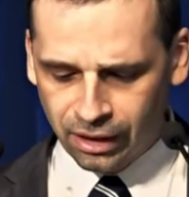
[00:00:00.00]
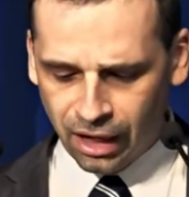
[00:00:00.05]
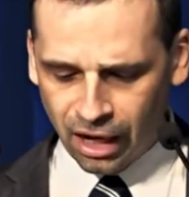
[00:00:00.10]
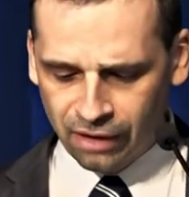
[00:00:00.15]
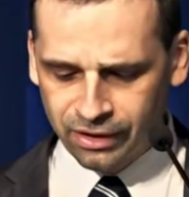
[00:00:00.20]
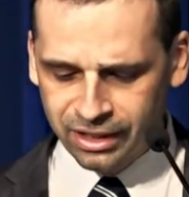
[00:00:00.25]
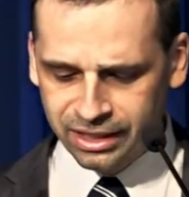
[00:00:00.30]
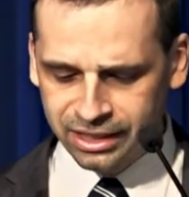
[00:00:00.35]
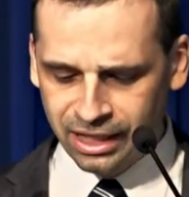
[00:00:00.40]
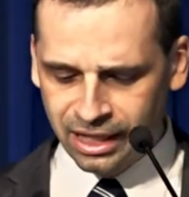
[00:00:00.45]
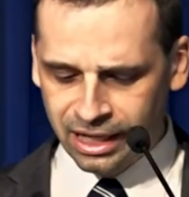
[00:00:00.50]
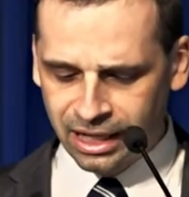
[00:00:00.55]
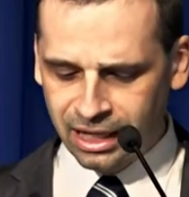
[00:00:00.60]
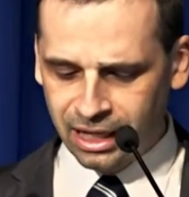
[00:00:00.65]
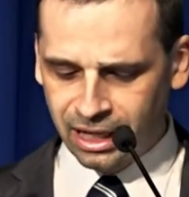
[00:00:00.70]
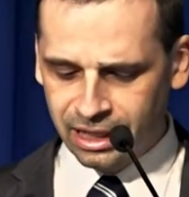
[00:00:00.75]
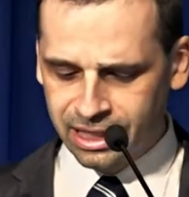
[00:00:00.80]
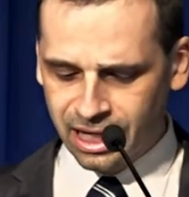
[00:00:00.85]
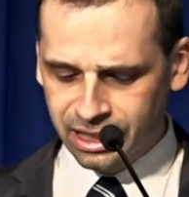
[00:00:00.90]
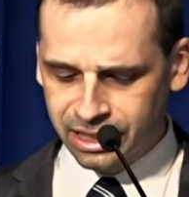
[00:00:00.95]
A więc
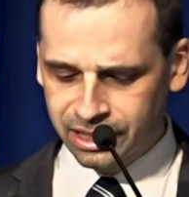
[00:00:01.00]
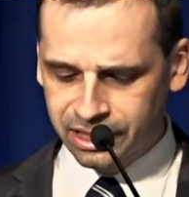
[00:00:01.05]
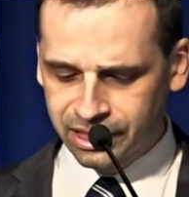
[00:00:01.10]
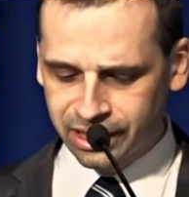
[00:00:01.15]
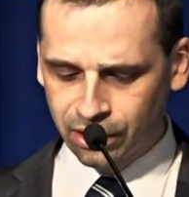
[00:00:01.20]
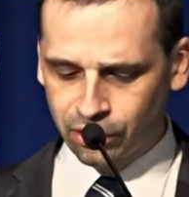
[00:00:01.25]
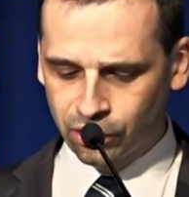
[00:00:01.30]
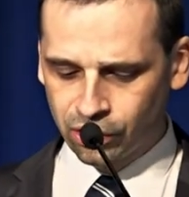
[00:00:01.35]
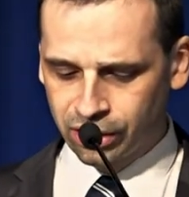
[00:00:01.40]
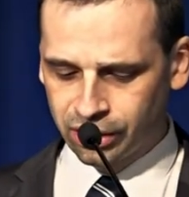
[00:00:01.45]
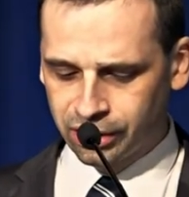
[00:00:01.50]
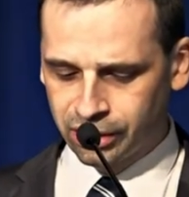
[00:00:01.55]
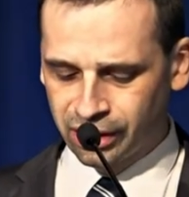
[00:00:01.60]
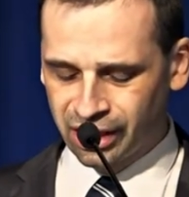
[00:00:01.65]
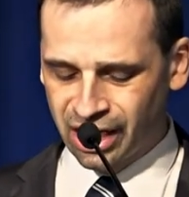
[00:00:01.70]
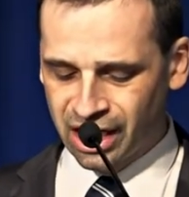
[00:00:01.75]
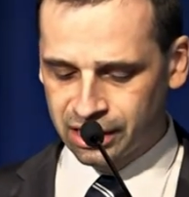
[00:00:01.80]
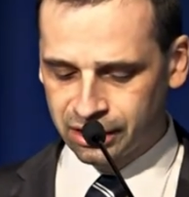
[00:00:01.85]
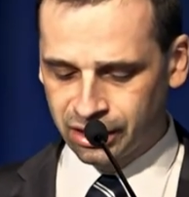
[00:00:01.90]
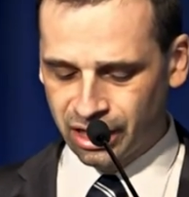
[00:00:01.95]
jaki z tego
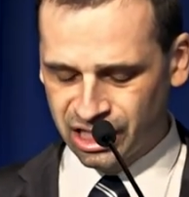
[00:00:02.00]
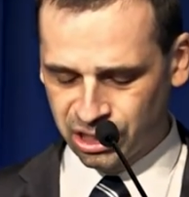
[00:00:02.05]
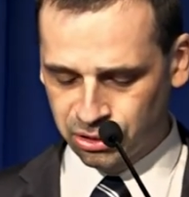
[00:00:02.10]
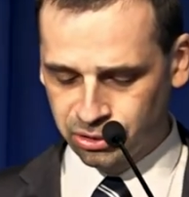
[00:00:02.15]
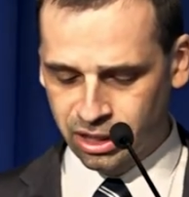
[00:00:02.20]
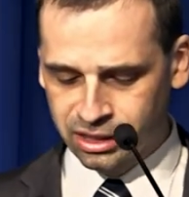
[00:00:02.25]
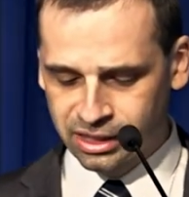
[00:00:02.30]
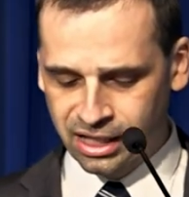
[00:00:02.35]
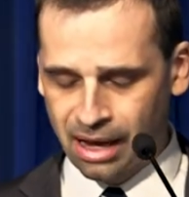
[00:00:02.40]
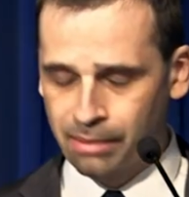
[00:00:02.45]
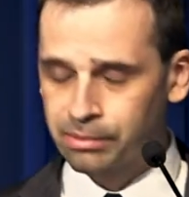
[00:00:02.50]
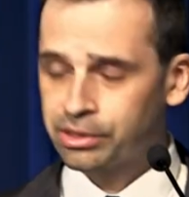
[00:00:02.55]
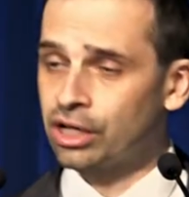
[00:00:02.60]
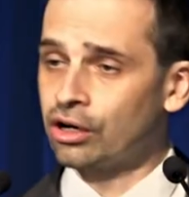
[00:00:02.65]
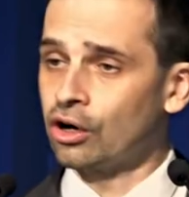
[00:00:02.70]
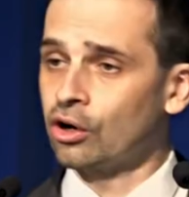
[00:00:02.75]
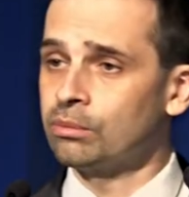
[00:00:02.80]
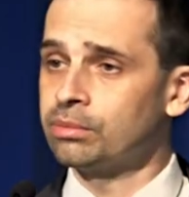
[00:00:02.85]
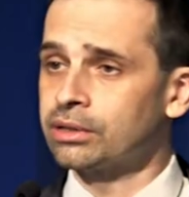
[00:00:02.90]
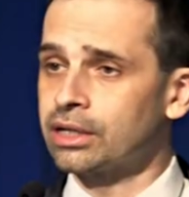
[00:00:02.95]
rysuje nam
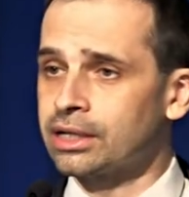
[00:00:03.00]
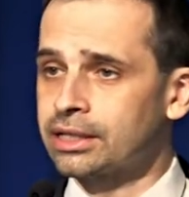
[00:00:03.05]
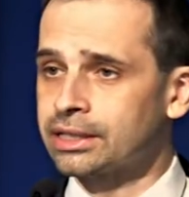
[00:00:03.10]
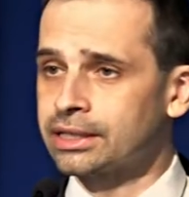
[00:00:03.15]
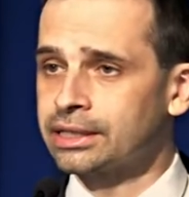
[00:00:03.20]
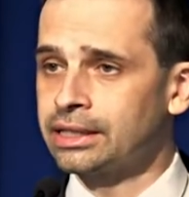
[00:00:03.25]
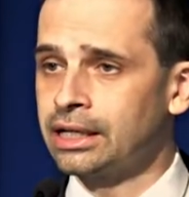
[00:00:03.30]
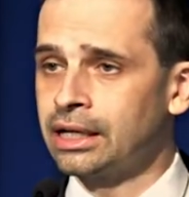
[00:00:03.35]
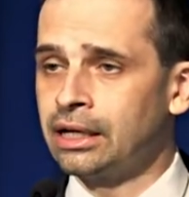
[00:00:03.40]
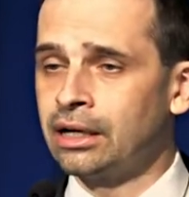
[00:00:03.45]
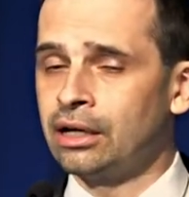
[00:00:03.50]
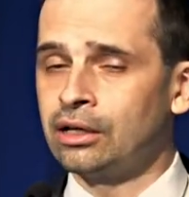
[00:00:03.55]
się obraz?